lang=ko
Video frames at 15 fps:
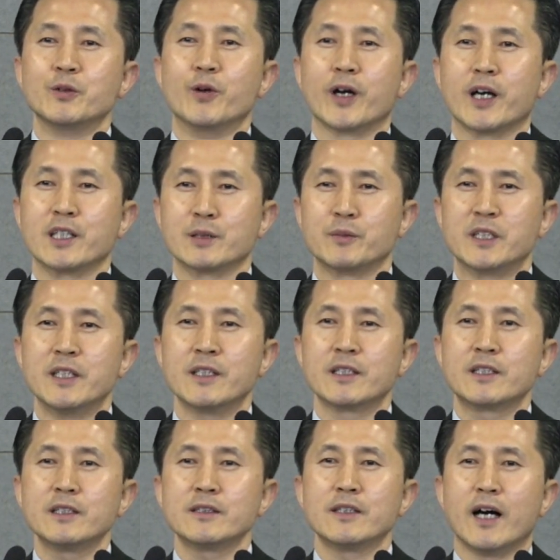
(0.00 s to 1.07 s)
요약하자면
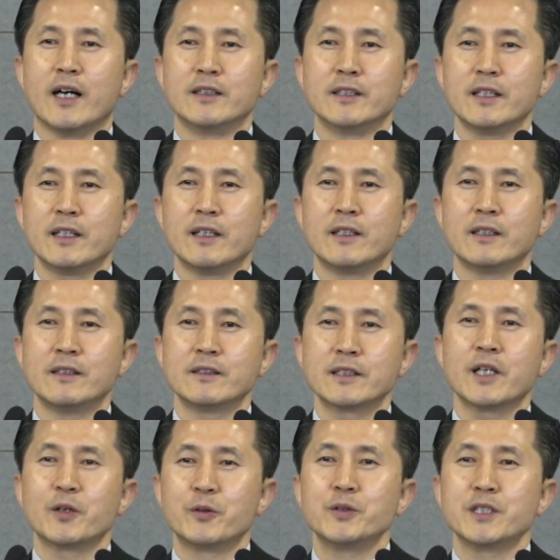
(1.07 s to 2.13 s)
끝 안에
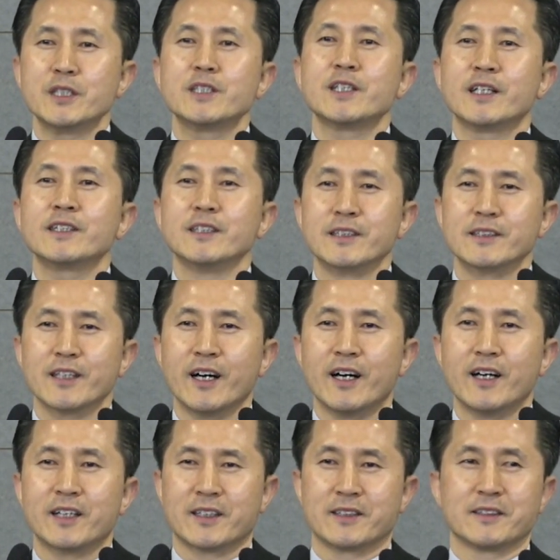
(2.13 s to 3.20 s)
새로운 시작이 있다.